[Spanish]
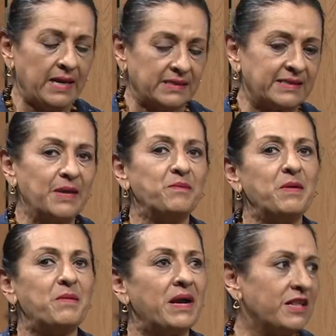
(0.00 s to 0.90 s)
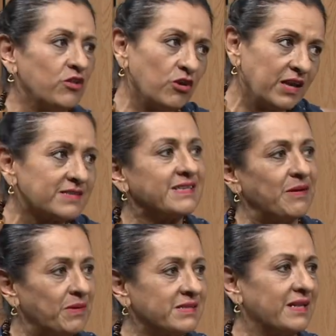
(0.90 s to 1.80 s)
Sí, mi marido es
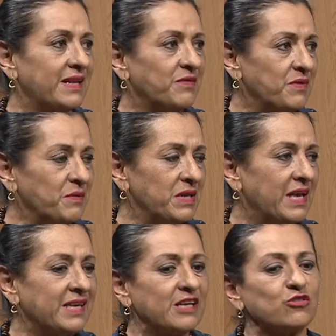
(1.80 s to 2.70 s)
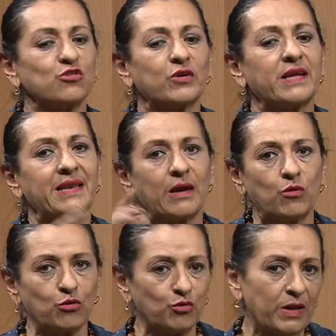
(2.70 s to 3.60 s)
cabeza de la familia y eso es lo que en la
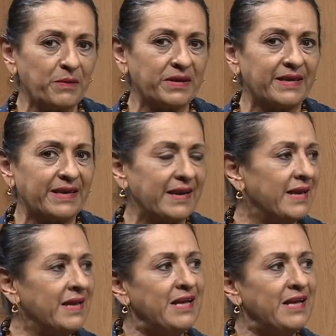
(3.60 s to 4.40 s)
cultura mexicana